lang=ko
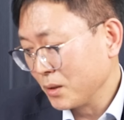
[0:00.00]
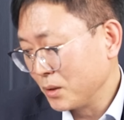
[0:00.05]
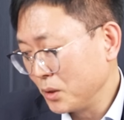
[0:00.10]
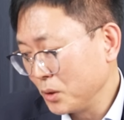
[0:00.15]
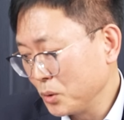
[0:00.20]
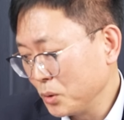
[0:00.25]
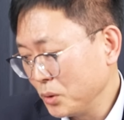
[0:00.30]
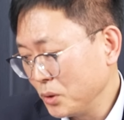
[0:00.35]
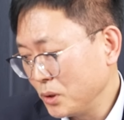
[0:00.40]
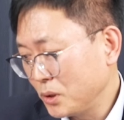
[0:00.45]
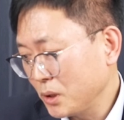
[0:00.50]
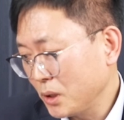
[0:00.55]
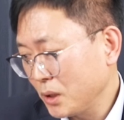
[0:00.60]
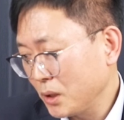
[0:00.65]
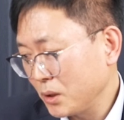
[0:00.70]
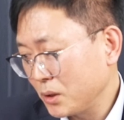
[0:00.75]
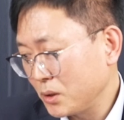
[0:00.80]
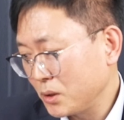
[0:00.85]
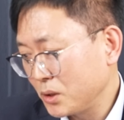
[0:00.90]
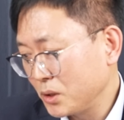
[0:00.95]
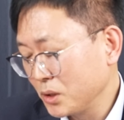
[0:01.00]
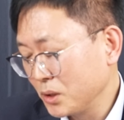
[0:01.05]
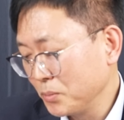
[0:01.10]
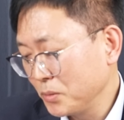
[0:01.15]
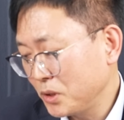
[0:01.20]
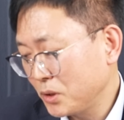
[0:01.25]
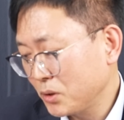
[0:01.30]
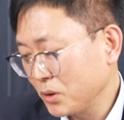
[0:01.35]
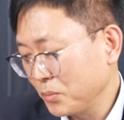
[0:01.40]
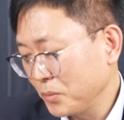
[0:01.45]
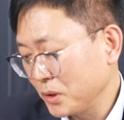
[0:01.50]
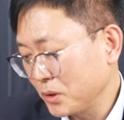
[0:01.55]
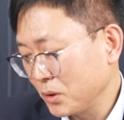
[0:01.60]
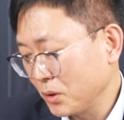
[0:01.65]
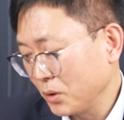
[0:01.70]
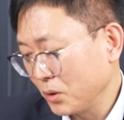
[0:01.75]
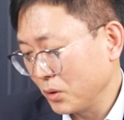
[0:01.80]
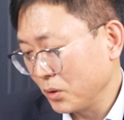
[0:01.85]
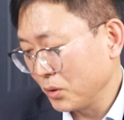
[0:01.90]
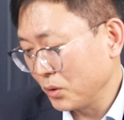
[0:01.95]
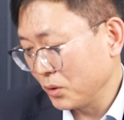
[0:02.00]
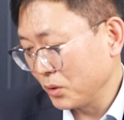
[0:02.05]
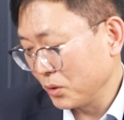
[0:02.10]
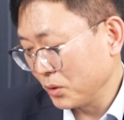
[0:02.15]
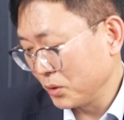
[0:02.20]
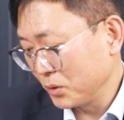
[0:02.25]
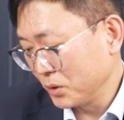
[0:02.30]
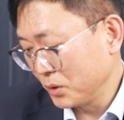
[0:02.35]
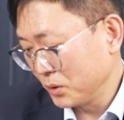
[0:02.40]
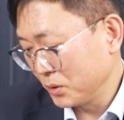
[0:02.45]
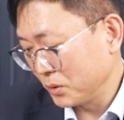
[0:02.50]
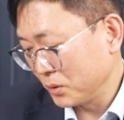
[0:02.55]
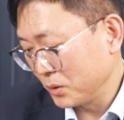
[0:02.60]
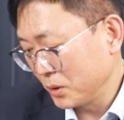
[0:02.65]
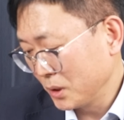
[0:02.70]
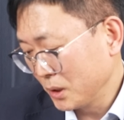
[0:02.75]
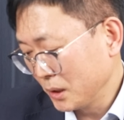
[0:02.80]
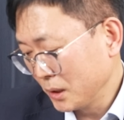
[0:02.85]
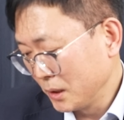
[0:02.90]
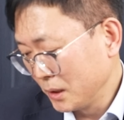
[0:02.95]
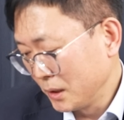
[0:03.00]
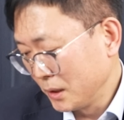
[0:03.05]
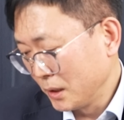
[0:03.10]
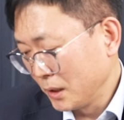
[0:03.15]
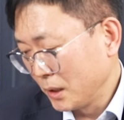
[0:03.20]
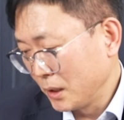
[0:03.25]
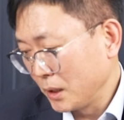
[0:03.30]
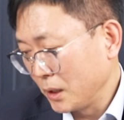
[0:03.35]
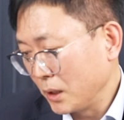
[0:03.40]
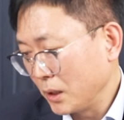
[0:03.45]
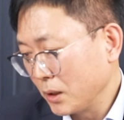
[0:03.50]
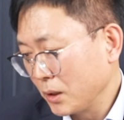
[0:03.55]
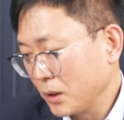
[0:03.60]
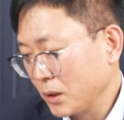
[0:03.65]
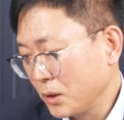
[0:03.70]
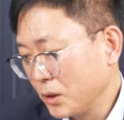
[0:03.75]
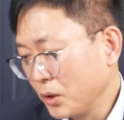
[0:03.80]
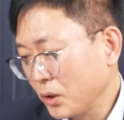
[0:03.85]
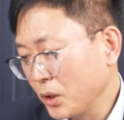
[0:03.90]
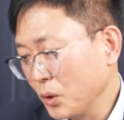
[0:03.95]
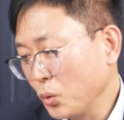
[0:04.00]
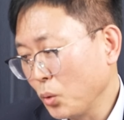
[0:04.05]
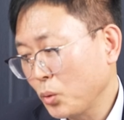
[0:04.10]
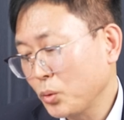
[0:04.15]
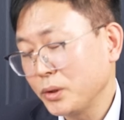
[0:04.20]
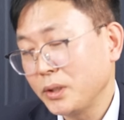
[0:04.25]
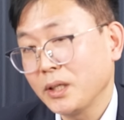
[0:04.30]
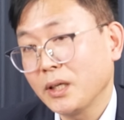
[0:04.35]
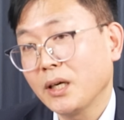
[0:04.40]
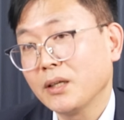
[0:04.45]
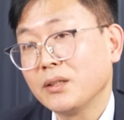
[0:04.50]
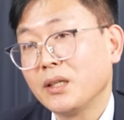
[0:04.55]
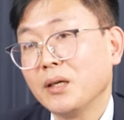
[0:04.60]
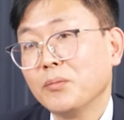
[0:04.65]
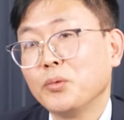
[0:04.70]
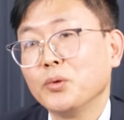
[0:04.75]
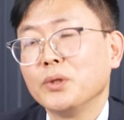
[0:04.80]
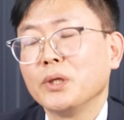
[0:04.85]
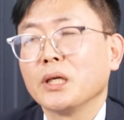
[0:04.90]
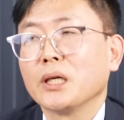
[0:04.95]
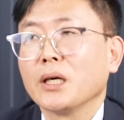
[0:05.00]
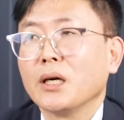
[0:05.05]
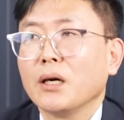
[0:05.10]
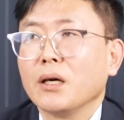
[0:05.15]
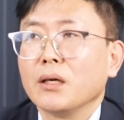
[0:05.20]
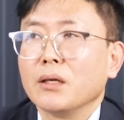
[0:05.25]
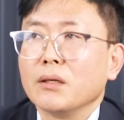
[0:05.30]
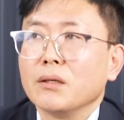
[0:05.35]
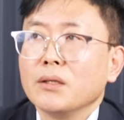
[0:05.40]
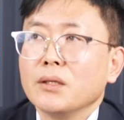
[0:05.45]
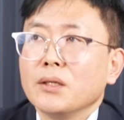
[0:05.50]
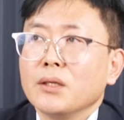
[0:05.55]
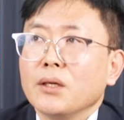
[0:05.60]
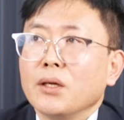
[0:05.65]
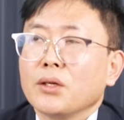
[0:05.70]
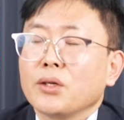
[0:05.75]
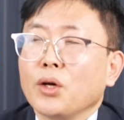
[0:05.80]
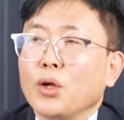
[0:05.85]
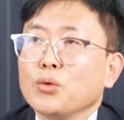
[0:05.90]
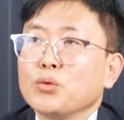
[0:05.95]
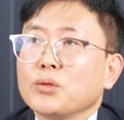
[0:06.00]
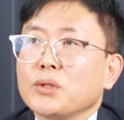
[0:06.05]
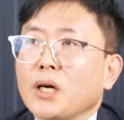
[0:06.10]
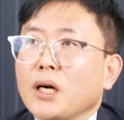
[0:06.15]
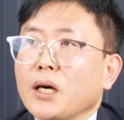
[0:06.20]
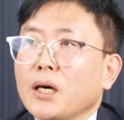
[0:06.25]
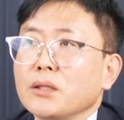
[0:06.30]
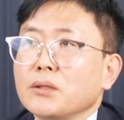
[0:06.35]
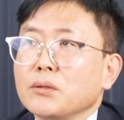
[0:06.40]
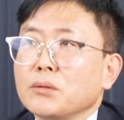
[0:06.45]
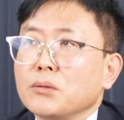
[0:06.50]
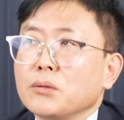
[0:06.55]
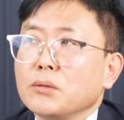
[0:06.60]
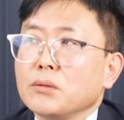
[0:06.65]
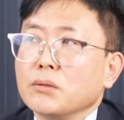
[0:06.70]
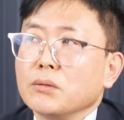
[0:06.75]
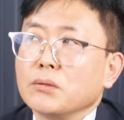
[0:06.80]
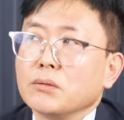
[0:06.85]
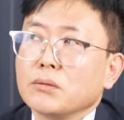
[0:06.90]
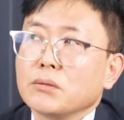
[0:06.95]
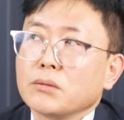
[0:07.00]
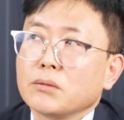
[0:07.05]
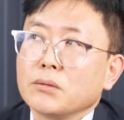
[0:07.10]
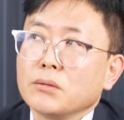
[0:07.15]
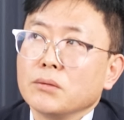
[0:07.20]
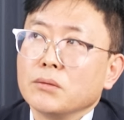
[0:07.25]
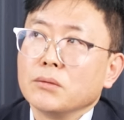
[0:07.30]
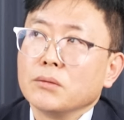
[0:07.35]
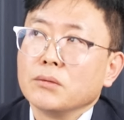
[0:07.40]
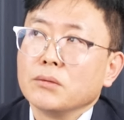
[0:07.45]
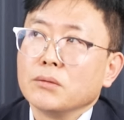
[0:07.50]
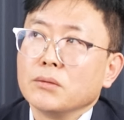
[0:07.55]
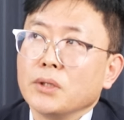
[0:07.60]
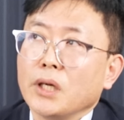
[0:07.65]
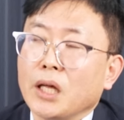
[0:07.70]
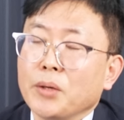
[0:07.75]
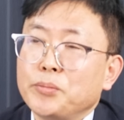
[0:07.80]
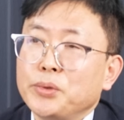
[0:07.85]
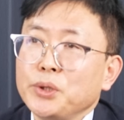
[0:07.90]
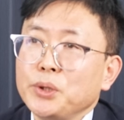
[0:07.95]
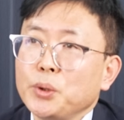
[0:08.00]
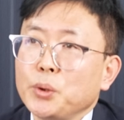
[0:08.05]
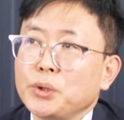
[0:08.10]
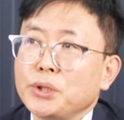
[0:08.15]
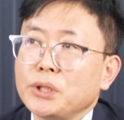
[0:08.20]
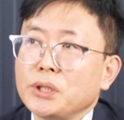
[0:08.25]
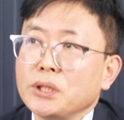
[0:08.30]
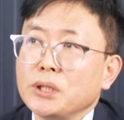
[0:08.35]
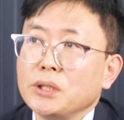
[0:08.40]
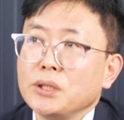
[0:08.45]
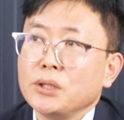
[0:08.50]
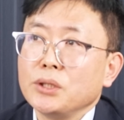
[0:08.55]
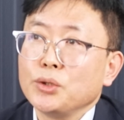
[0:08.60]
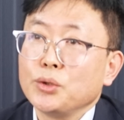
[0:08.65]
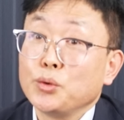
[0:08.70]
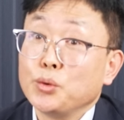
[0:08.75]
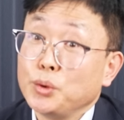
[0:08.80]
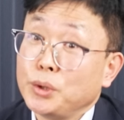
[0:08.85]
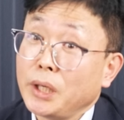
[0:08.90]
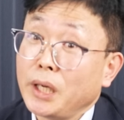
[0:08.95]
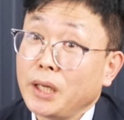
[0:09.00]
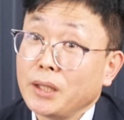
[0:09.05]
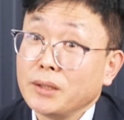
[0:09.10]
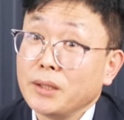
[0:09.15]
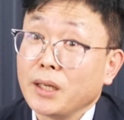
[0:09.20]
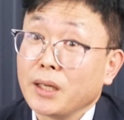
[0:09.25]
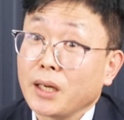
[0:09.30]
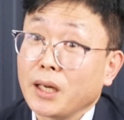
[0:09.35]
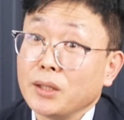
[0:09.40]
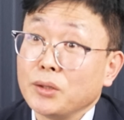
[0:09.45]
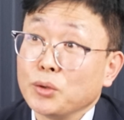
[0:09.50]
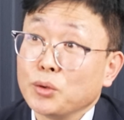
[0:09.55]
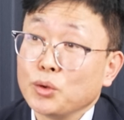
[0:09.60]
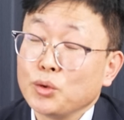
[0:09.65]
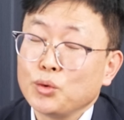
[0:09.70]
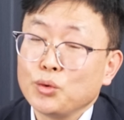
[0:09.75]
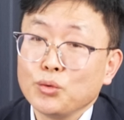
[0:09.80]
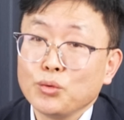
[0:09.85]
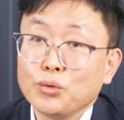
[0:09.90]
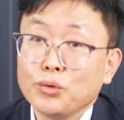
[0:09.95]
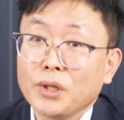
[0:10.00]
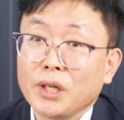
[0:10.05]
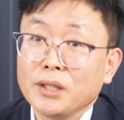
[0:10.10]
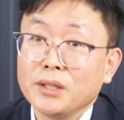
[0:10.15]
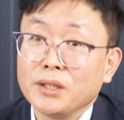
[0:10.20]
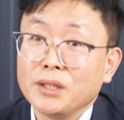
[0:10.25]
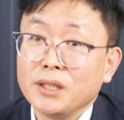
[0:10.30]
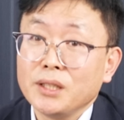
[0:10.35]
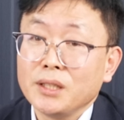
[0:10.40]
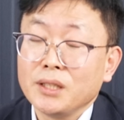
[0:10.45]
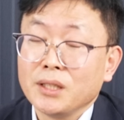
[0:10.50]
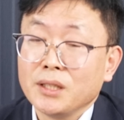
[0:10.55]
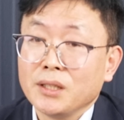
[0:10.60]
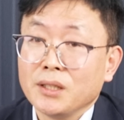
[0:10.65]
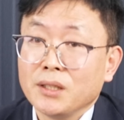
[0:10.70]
그리고 이제 지금 시점에서는 그렇게 놓고 생각을 해보니까 결국 가가지고 그 FEOC 규제에 의해 가지고 중국 애들이